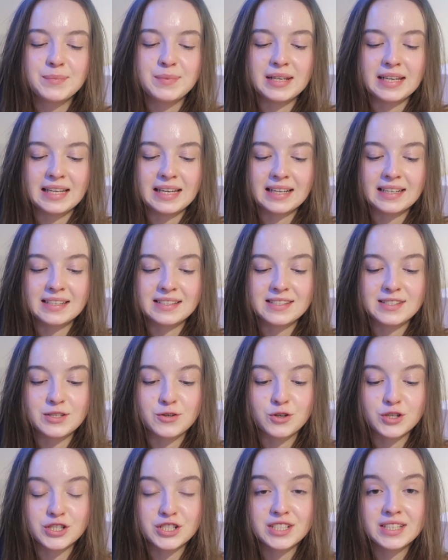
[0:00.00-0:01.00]
переехать
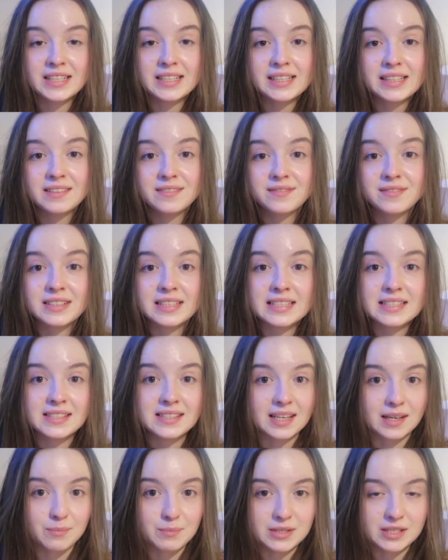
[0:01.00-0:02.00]
с Лешей в
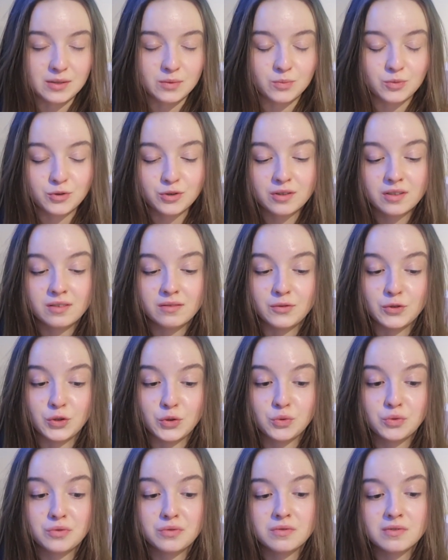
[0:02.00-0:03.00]
Санкт-Петербург в
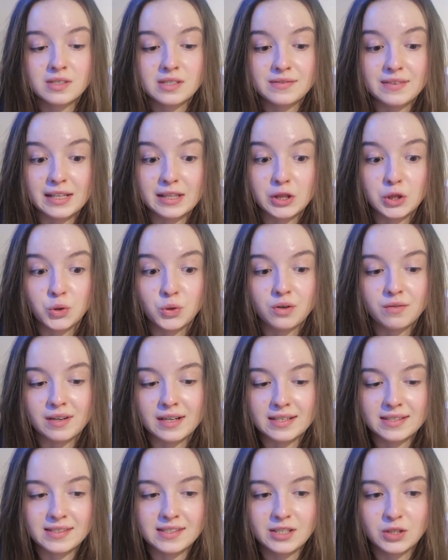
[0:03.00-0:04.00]
уютную светлую
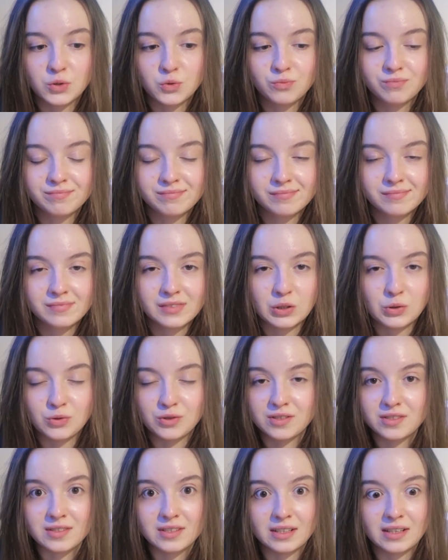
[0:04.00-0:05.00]
квартиру
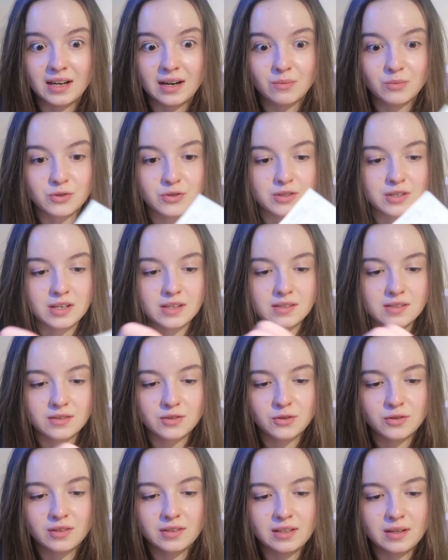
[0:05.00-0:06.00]
такую инстаграмную,
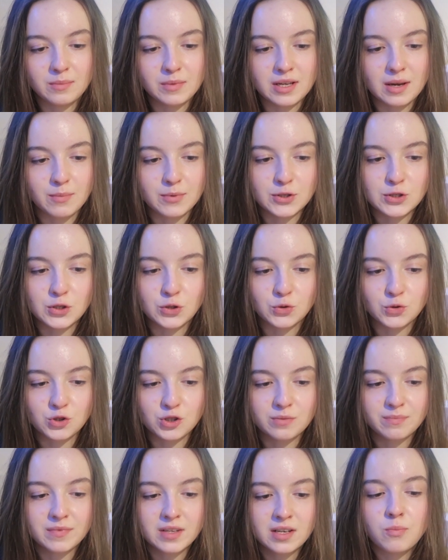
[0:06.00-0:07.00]
знаете, но это для меня просто
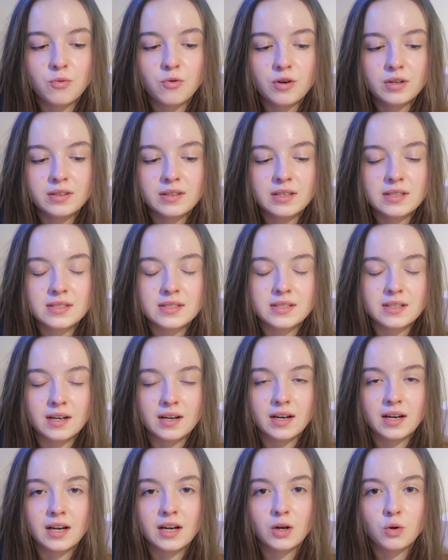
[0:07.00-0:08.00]
нужно.
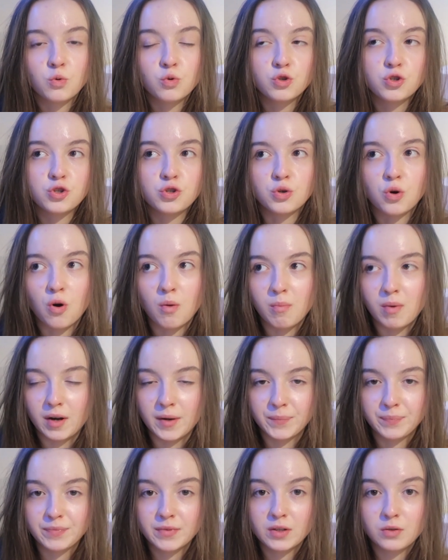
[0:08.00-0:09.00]

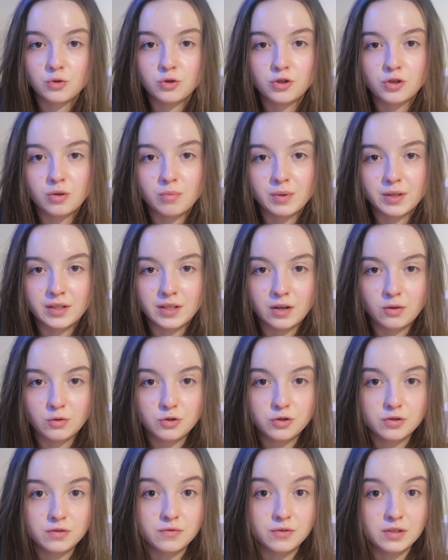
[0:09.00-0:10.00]
Работа-учеба. Учеба, я
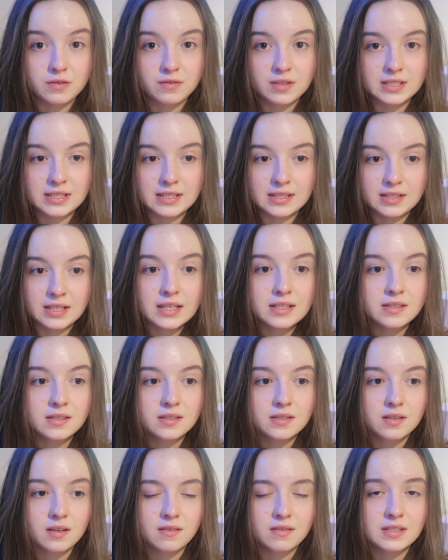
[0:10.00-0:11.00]
учусь в
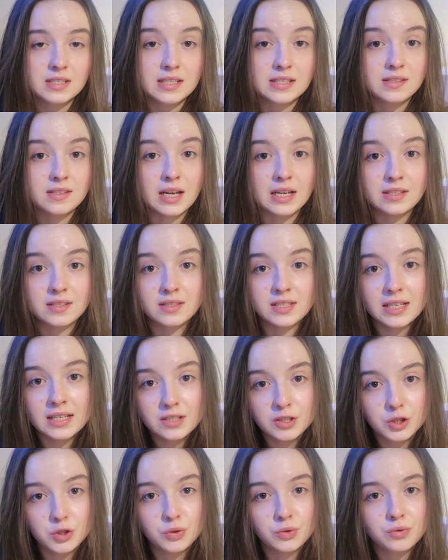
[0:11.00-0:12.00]
университете, соответственно, сдать
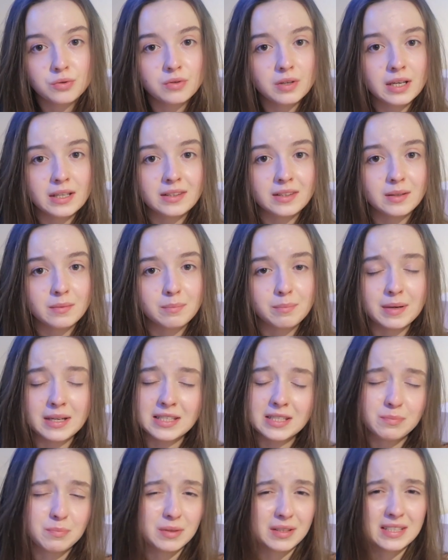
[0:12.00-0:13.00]
сессию, это, в
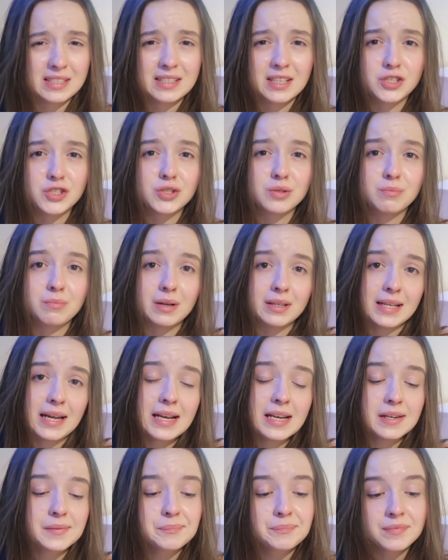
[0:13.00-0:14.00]
принципе, достаточно
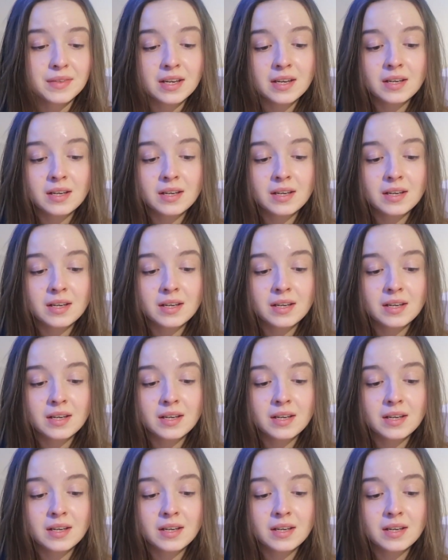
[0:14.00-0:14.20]
банально,